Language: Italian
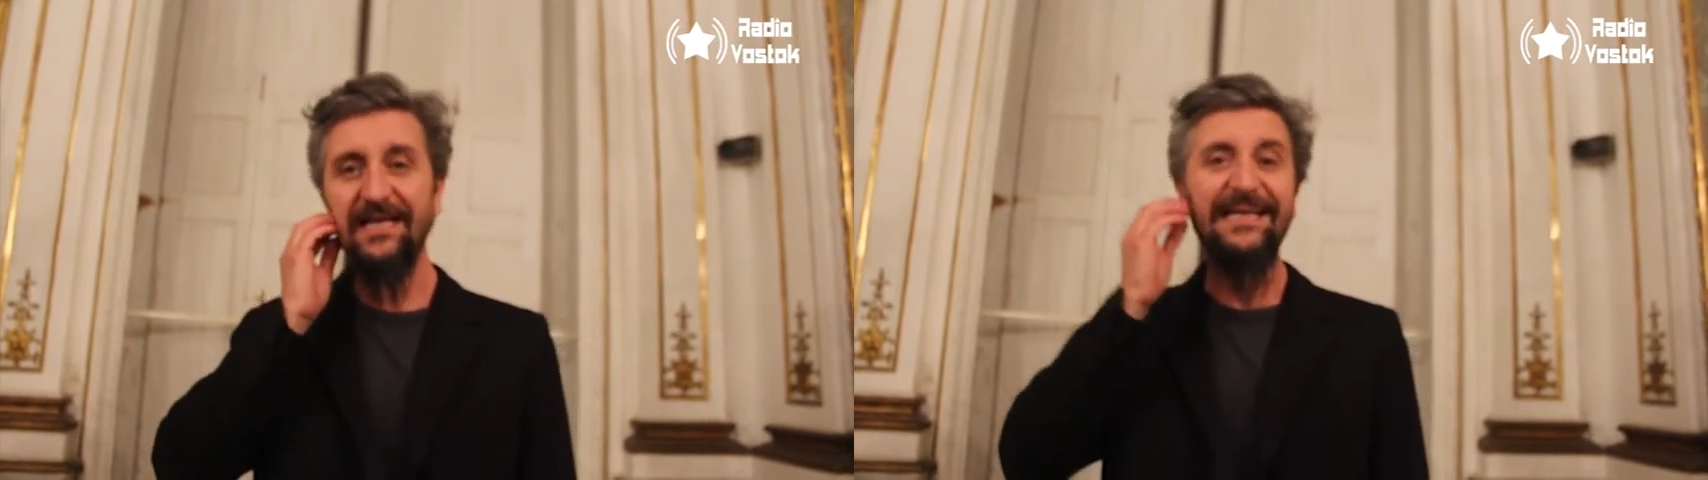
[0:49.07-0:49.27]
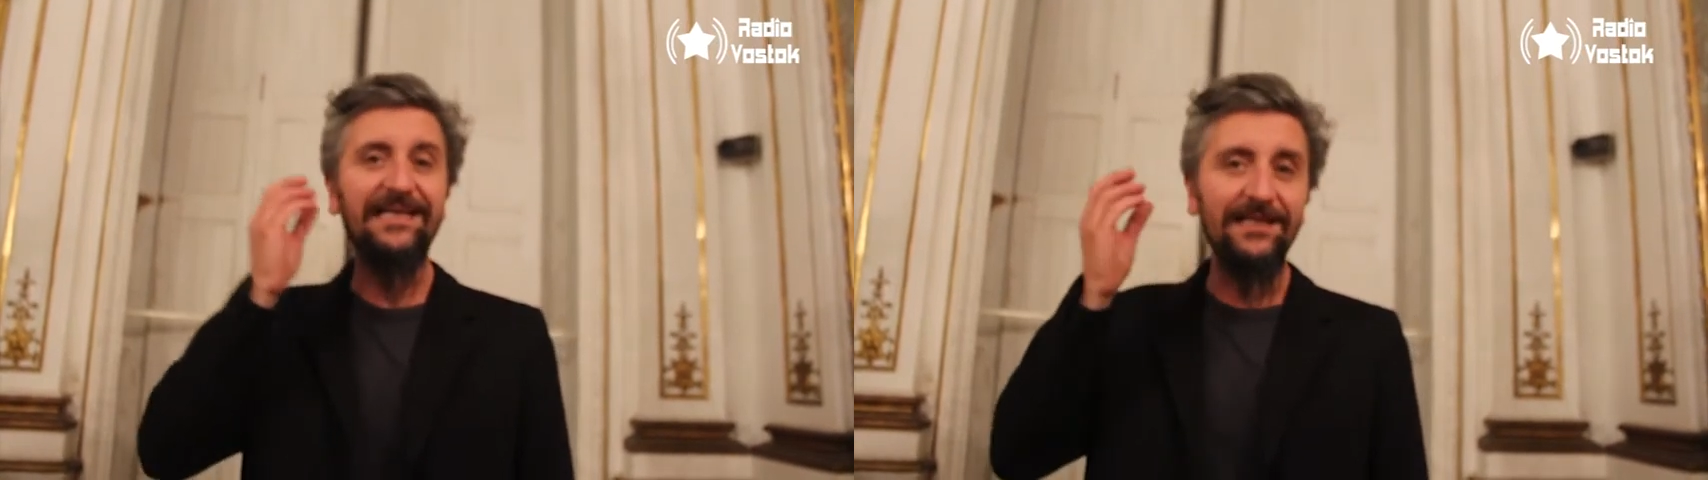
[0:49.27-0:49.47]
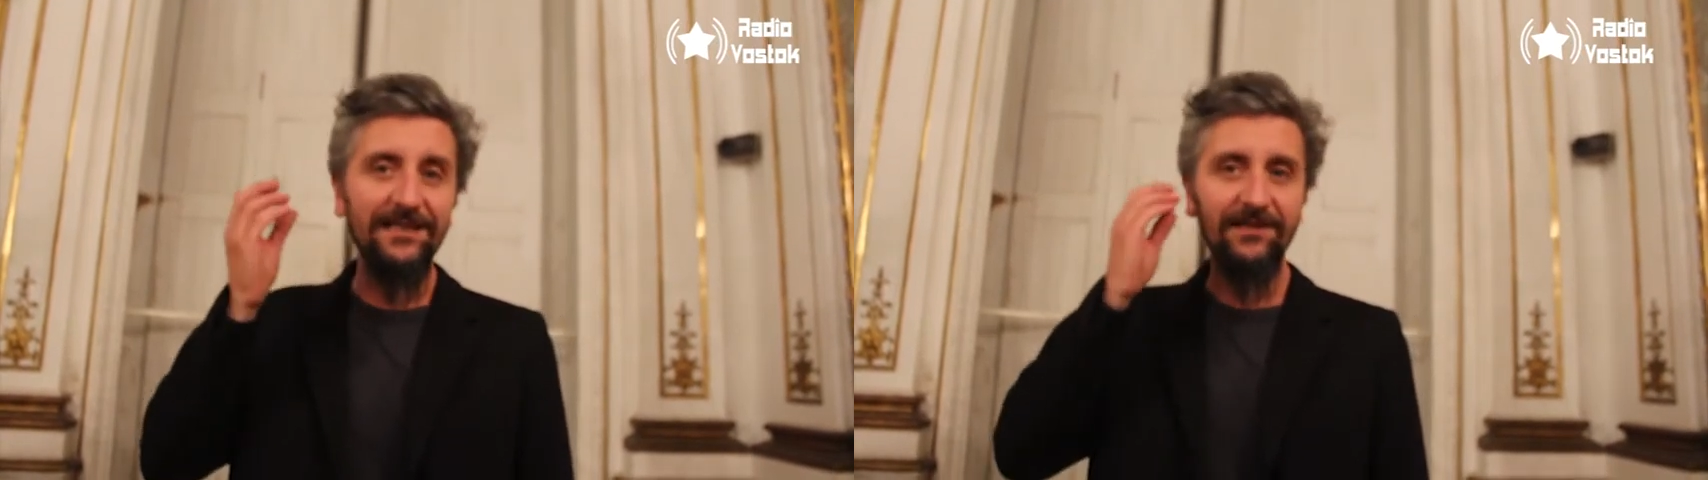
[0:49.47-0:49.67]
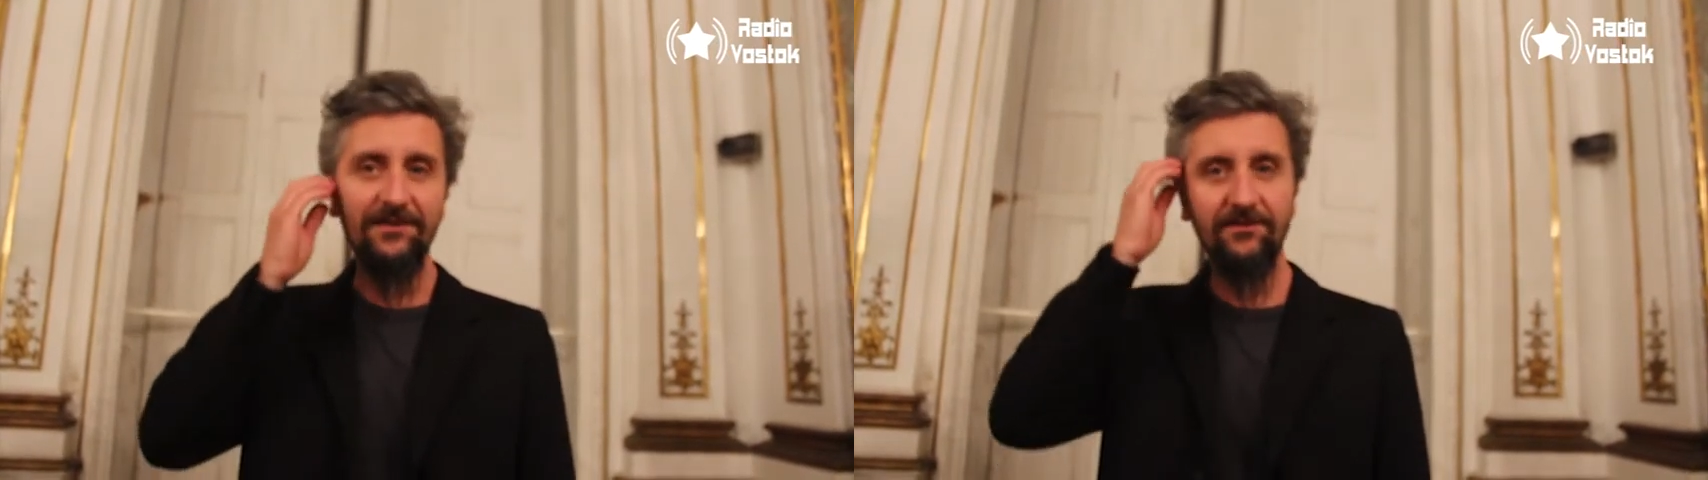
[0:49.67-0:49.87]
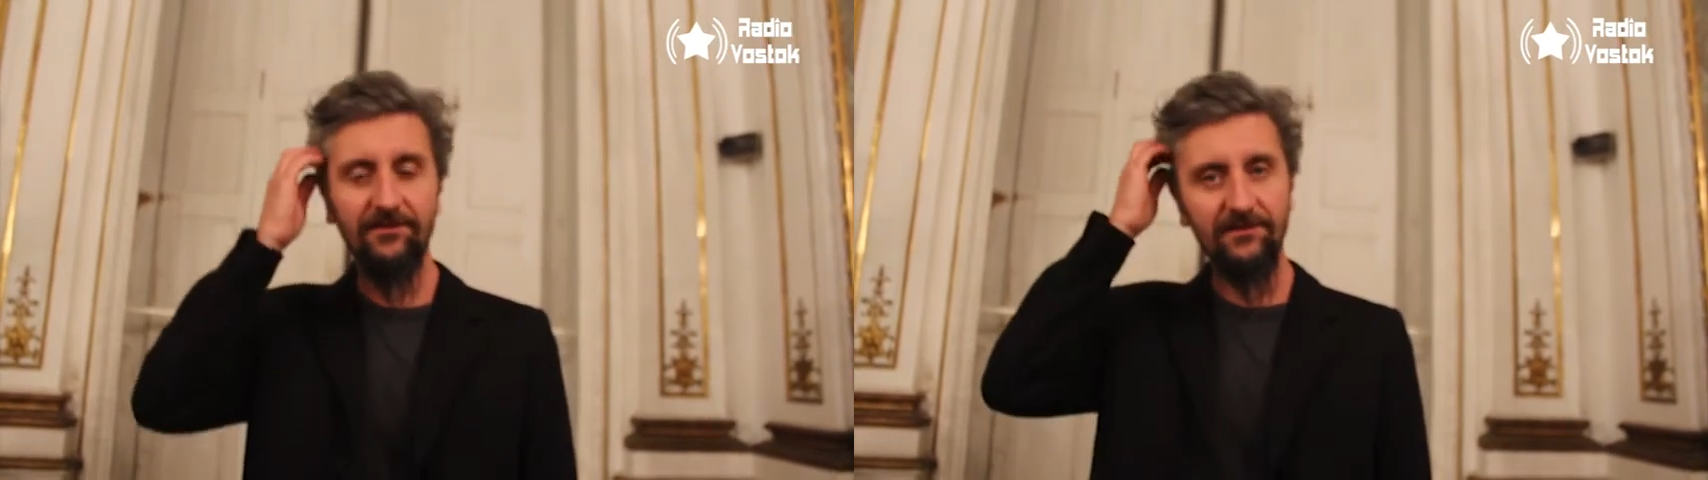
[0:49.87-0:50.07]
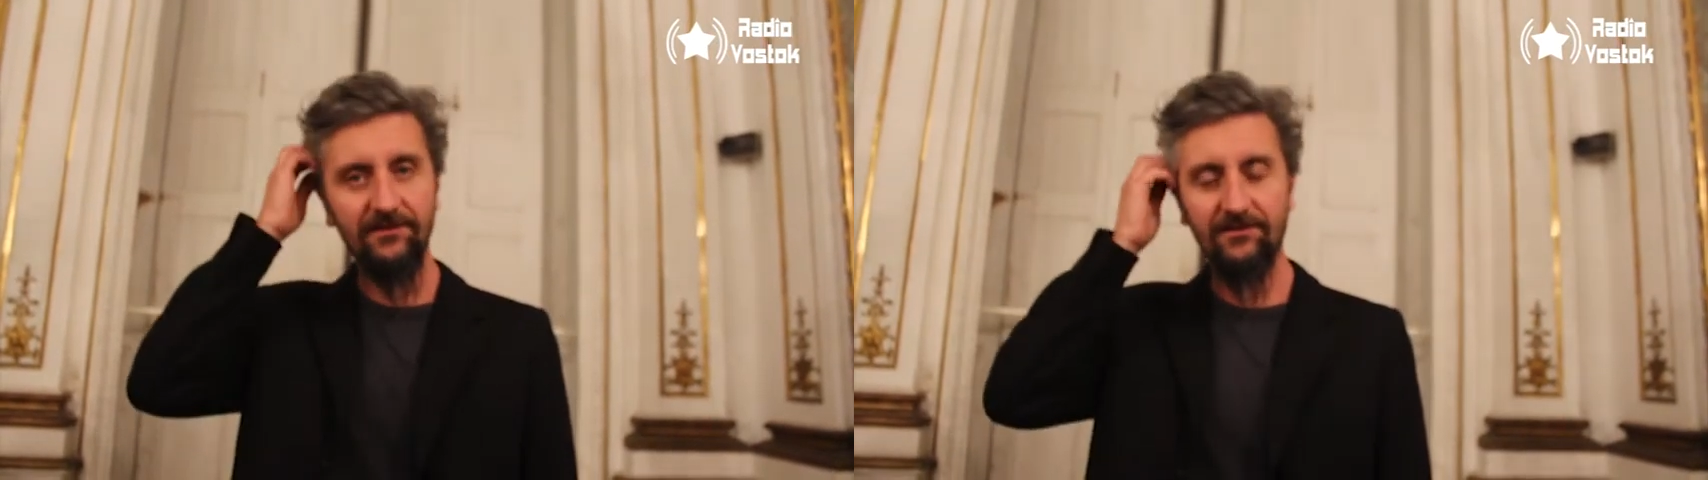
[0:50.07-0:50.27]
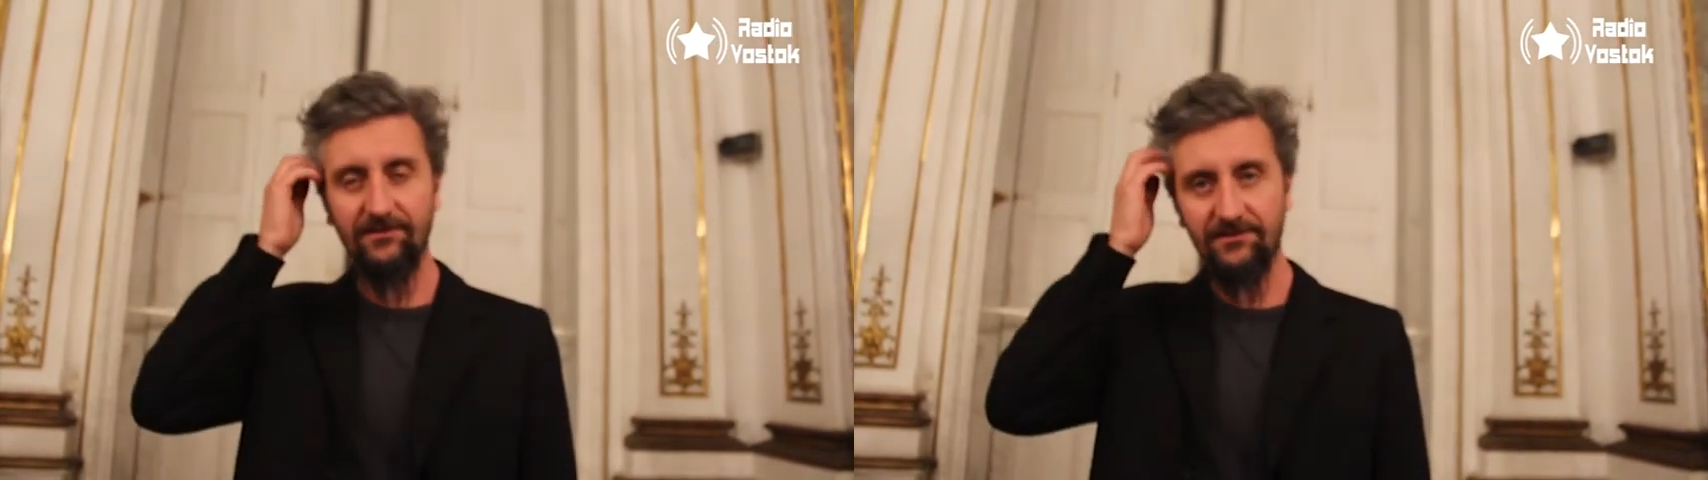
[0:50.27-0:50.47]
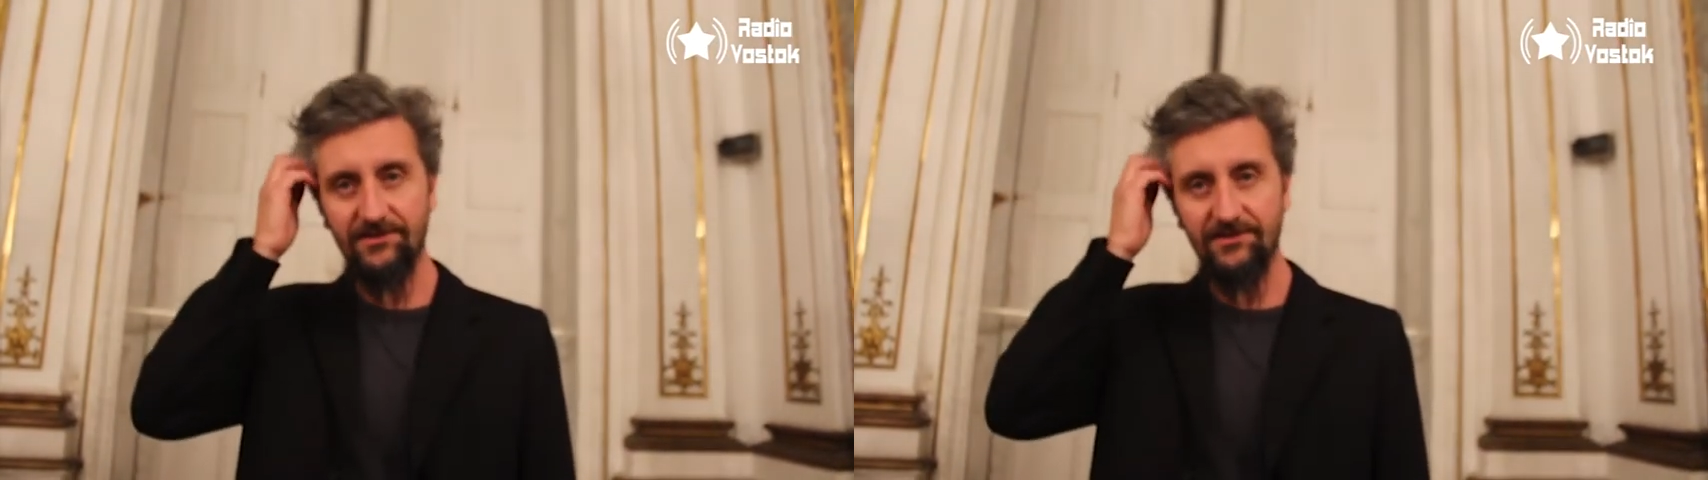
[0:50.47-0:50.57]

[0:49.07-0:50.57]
ricchi eh, eh,